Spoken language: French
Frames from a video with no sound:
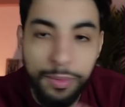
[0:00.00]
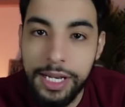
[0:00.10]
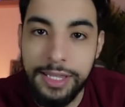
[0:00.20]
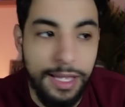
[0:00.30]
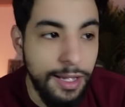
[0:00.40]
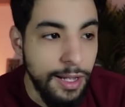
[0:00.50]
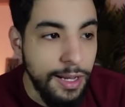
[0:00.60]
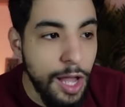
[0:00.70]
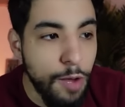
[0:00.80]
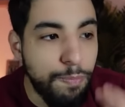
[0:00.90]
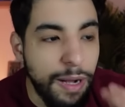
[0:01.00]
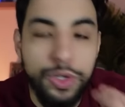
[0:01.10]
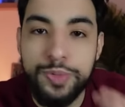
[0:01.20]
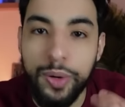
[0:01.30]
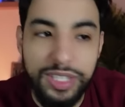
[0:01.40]
était. Là on parle de
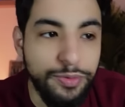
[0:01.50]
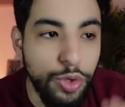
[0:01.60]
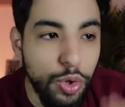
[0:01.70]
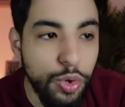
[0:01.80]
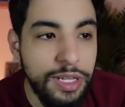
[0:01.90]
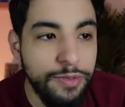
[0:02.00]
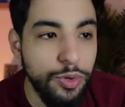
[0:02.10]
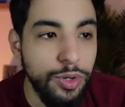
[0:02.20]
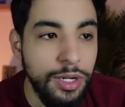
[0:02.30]
sportif de haut niveau